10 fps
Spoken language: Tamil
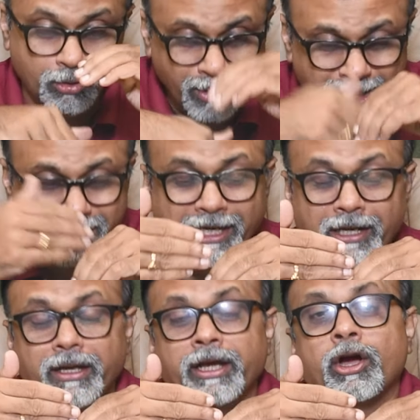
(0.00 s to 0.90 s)
யூஎஸ்
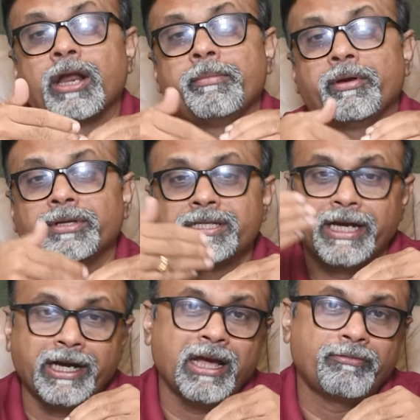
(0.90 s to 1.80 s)
எக்கானமி வந்து
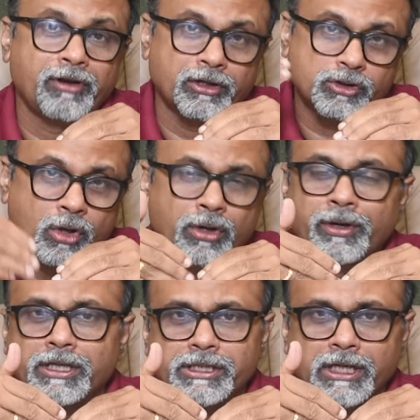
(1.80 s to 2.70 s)
செகண்ட் ஹாஃபில் ஸ்லோ
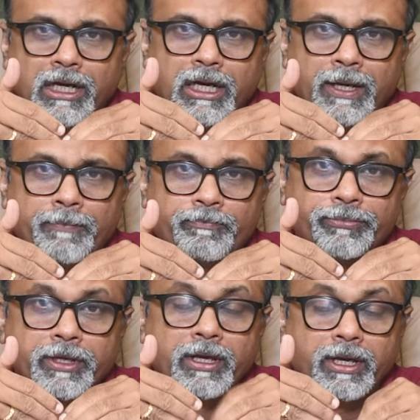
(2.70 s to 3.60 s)
டவுன் ஆச்சுனாக்கா
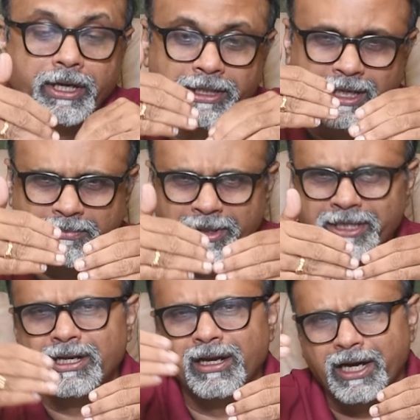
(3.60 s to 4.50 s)
இந்த
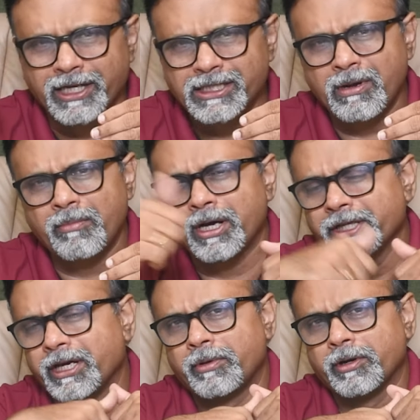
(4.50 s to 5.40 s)
கம்பெனிஸ் எல்லாம் கணிசமாக
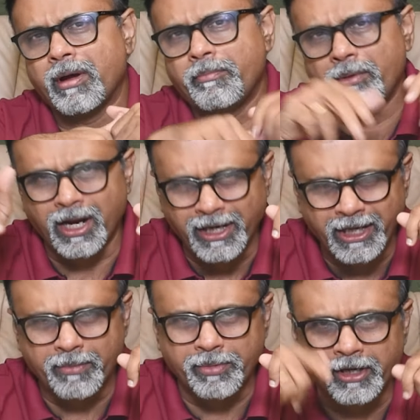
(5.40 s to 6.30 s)
பாதிக்கப்படும் அப்போ
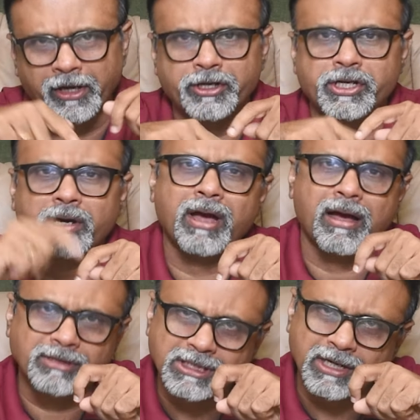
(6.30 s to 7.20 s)
அன்னைக்கு பிஇ ரேஷியோவை e
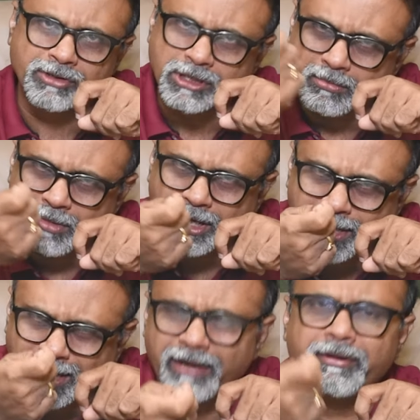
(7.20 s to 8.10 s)
அவசர அவசரமாக
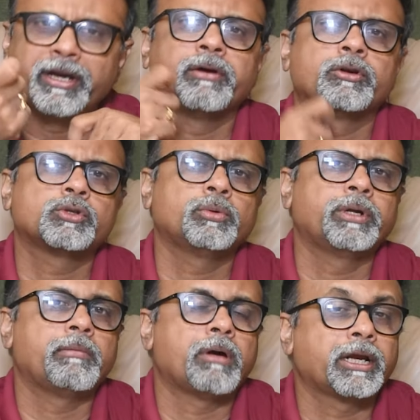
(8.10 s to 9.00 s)
இறக்க வேண்டிய ஒரு
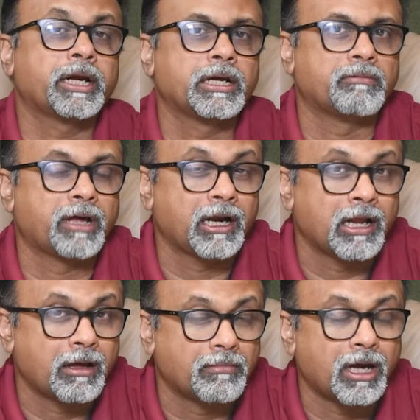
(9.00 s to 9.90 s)
சூழ்நிலை மார்க்கெட்டுக்கு
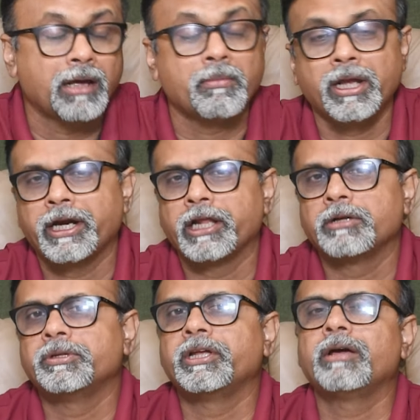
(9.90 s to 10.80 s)
வரலாம் ஆனால் மார்க்கெட்
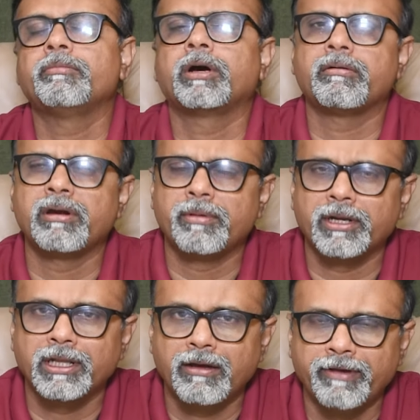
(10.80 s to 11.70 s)
அதை பற்றிலாம் இப்போ
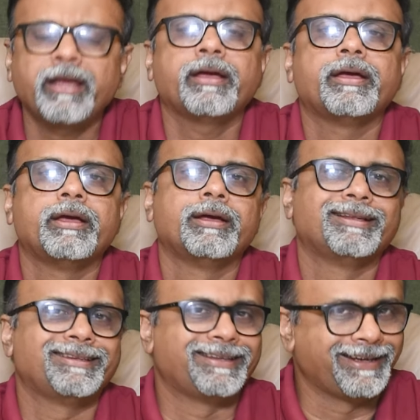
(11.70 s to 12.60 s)
கவலைப்படுறதாவே
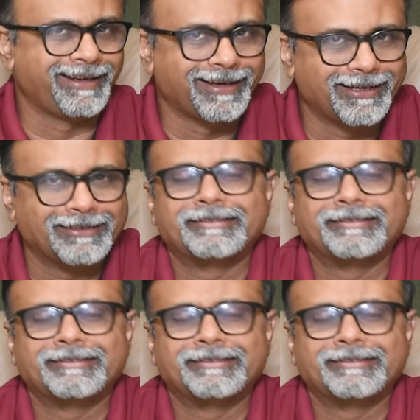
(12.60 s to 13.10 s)
தெரியல